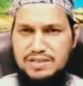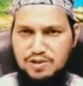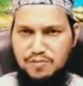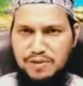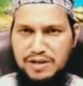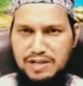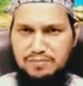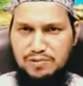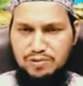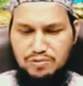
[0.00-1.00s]
তাসৌফের
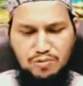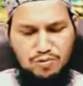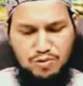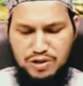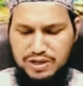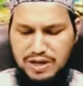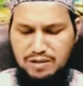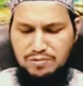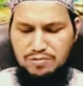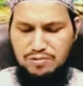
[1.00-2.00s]
খেদমত কোনো অংশ
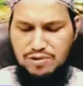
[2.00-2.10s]
কারো কোনো